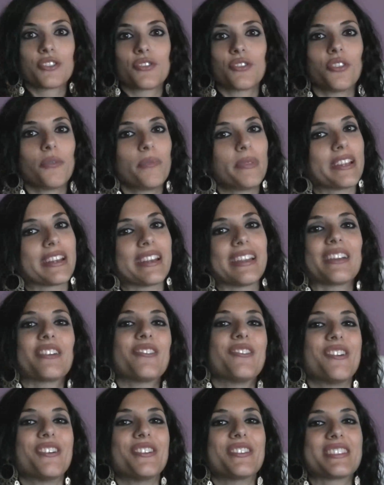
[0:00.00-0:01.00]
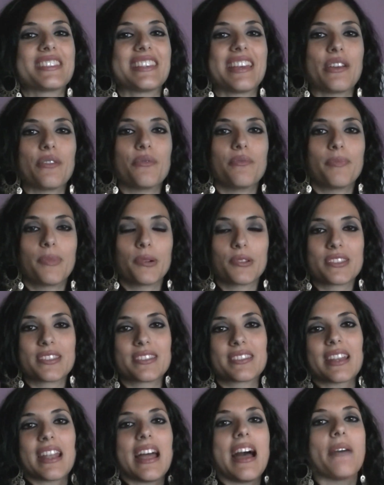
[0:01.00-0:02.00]
sono per le cose un po'
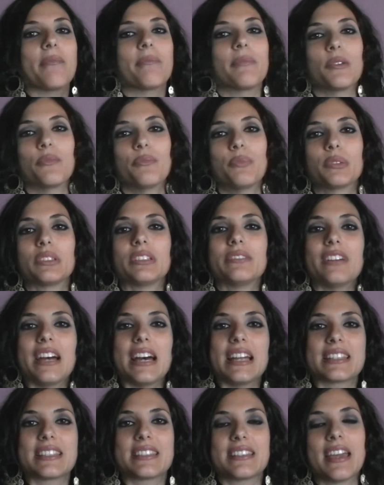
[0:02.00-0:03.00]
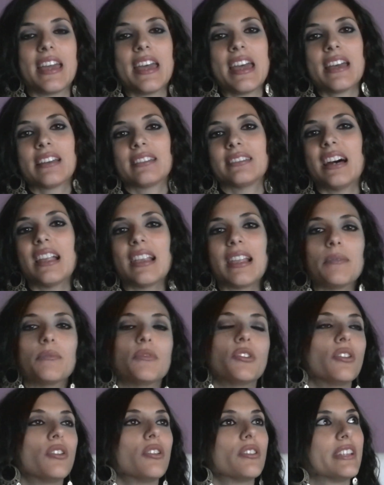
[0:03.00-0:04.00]
strambe, un po' diverse dalla
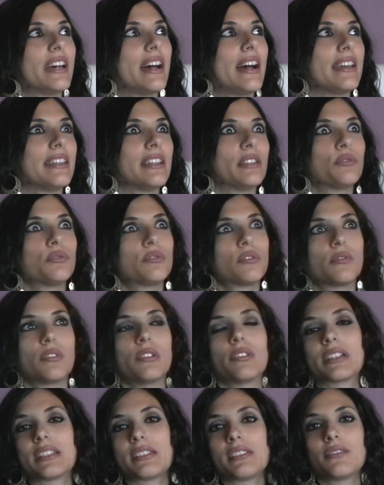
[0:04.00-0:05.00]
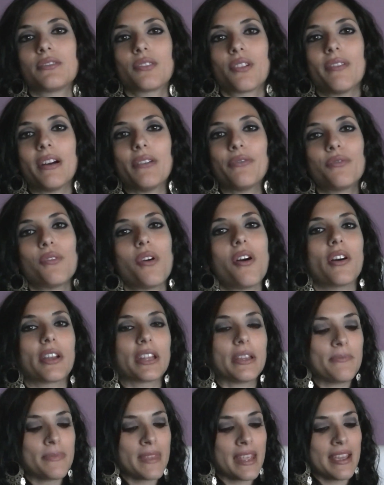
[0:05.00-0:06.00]
moda e da tutto quello che si trova
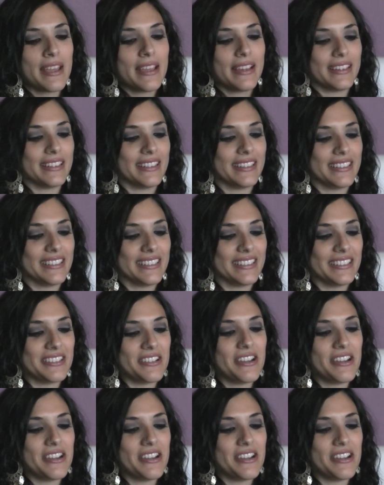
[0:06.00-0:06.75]
fuori, eh,